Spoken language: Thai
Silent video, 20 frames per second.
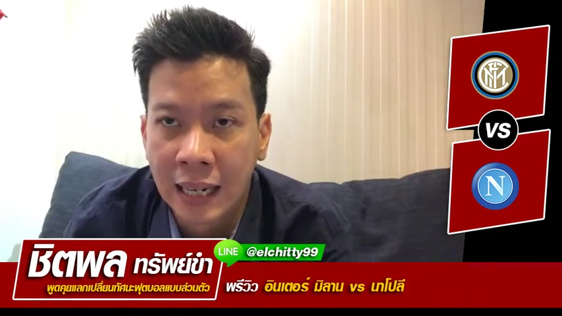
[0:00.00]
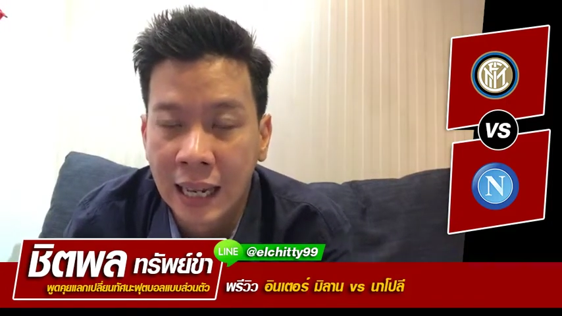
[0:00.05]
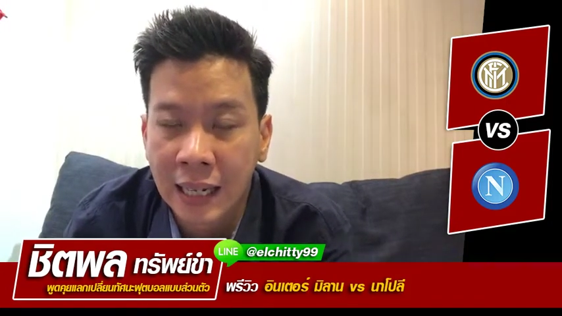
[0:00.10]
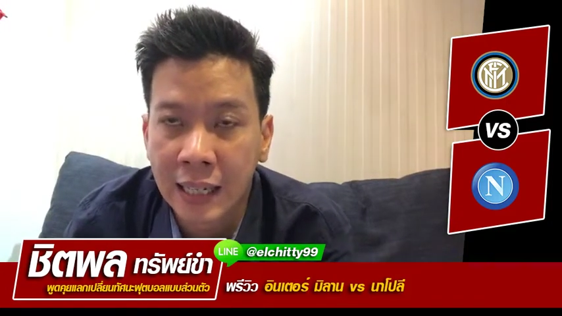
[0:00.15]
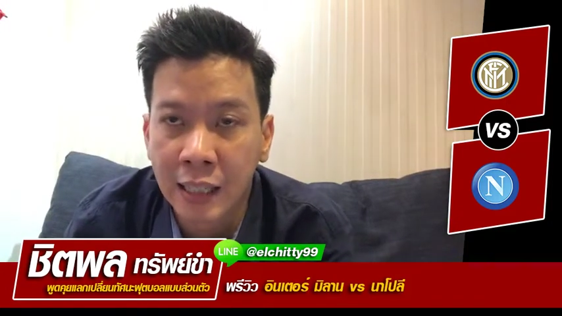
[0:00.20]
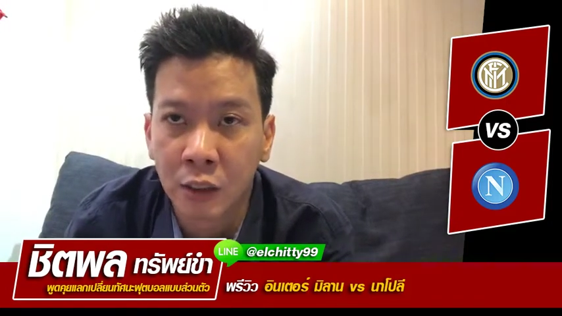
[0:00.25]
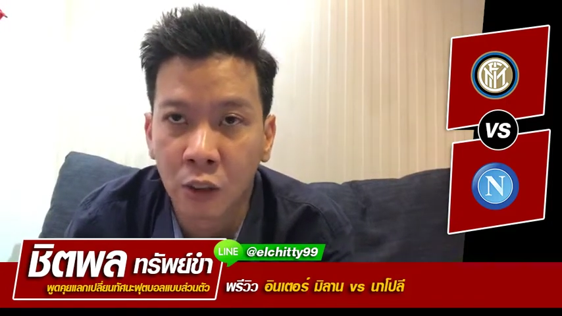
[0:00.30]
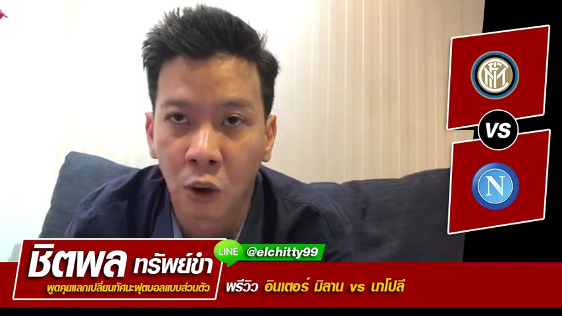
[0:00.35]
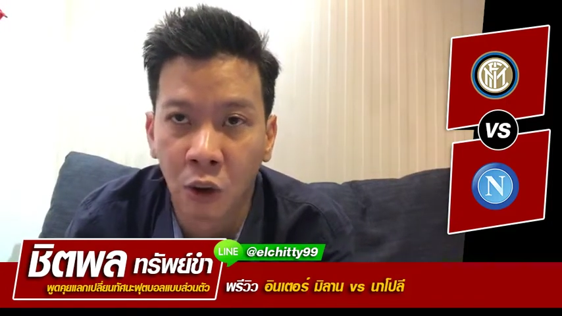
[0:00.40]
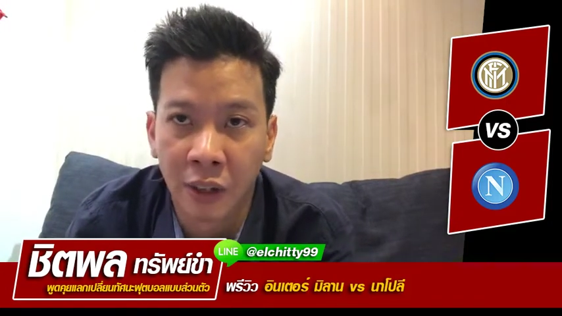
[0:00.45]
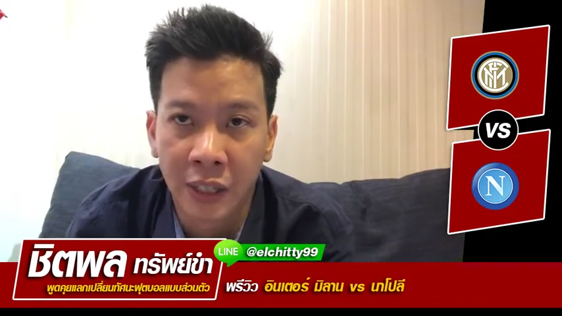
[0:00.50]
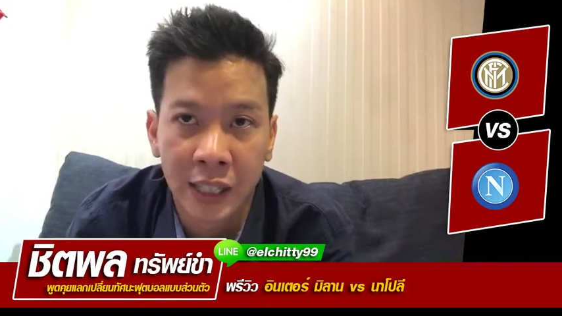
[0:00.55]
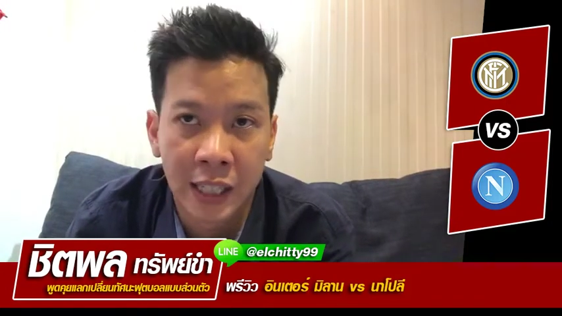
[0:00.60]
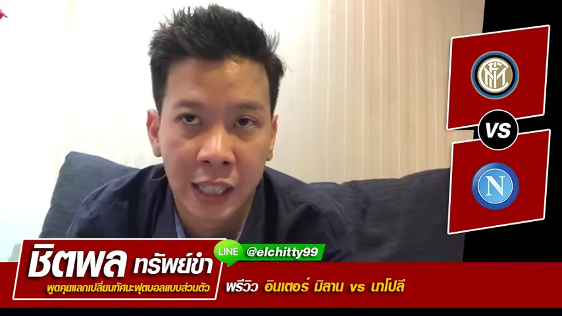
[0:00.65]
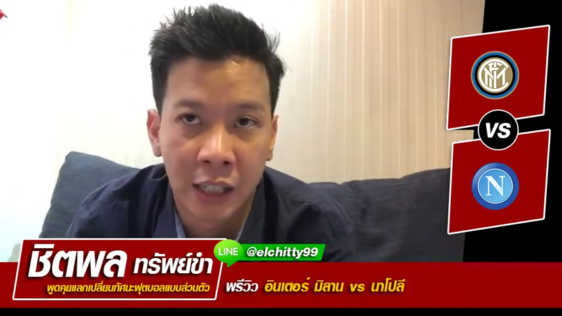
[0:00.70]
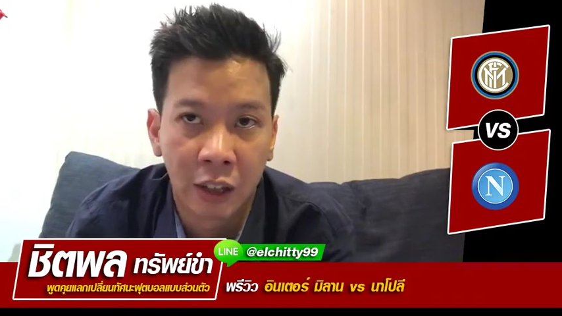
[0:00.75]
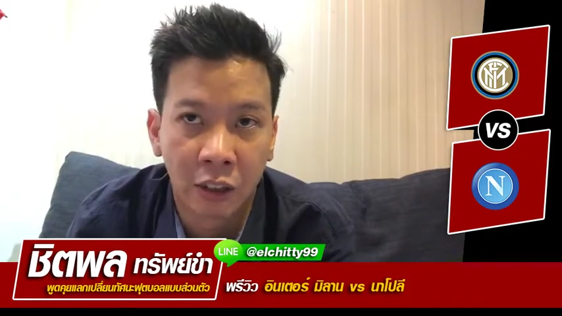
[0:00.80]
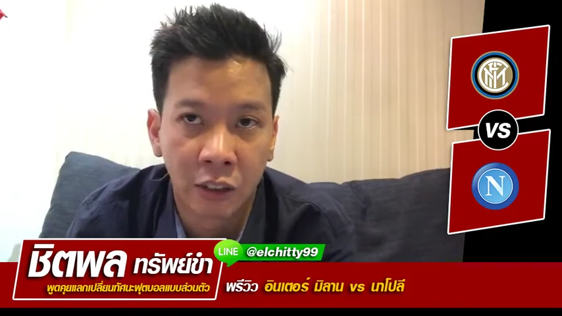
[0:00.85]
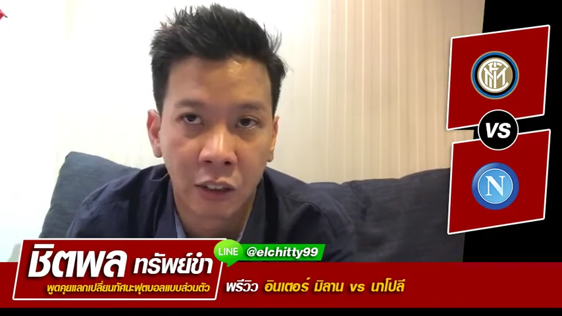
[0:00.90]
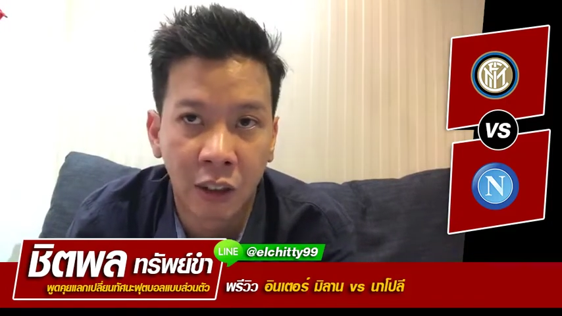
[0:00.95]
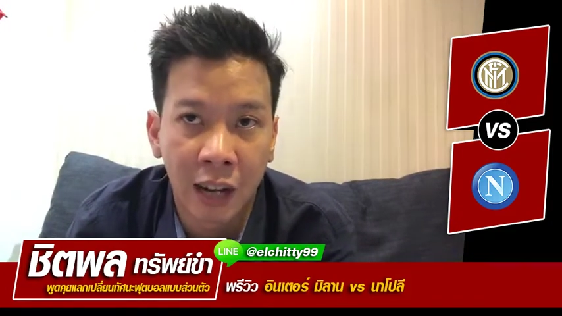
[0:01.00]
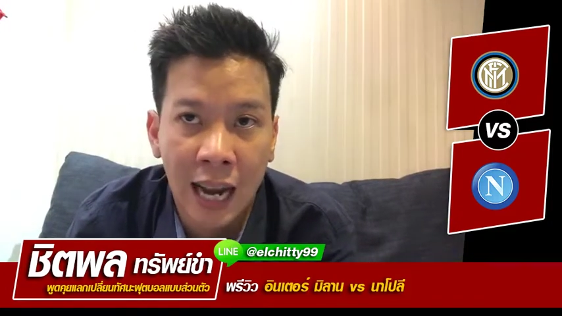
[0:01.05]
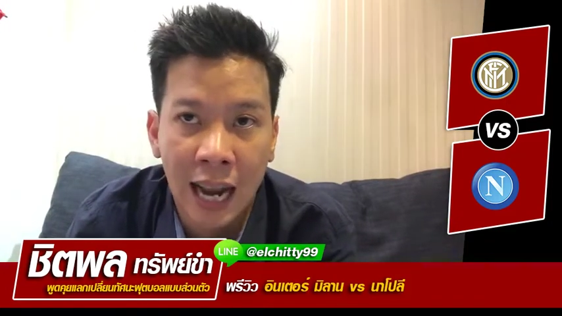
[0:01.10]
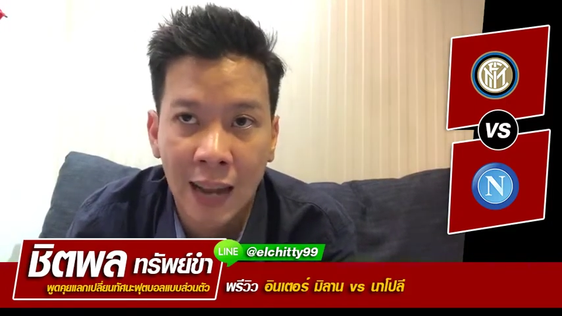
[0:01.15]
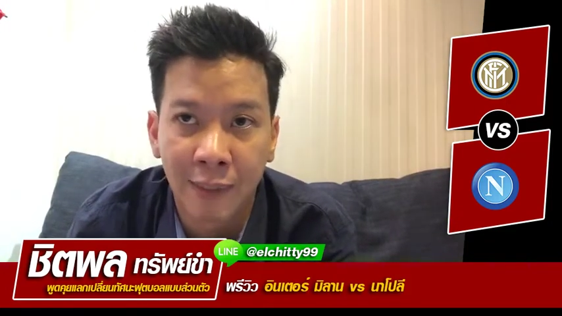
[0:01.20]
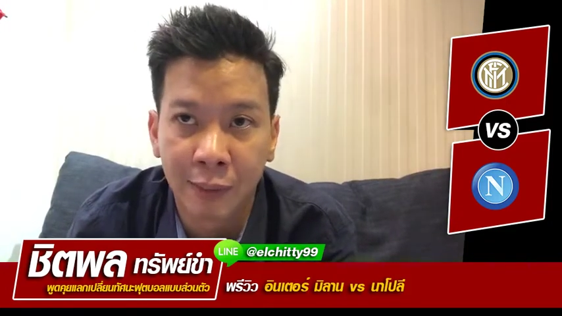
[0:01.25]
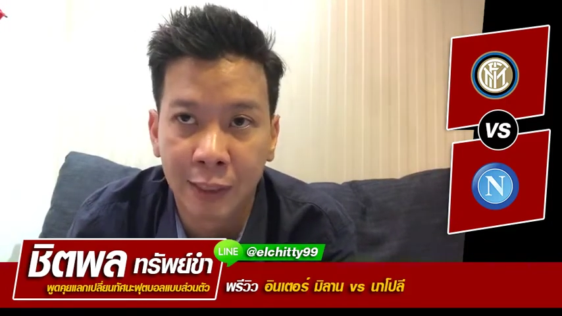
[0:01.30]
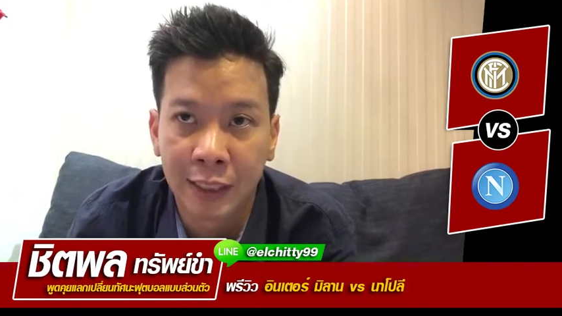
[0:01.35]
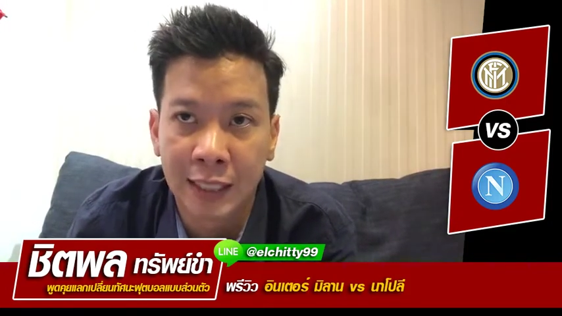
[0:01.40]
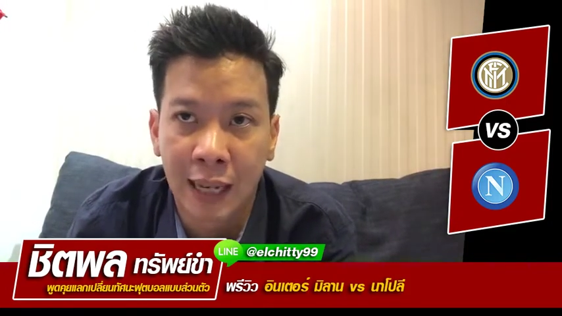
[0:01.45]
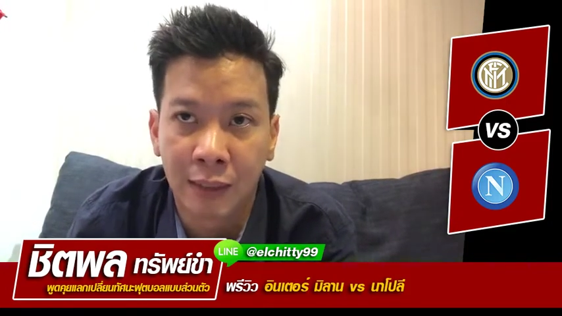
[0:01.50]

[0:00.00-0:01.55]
เล็กที่2นาทีก็ต้องข้ามไป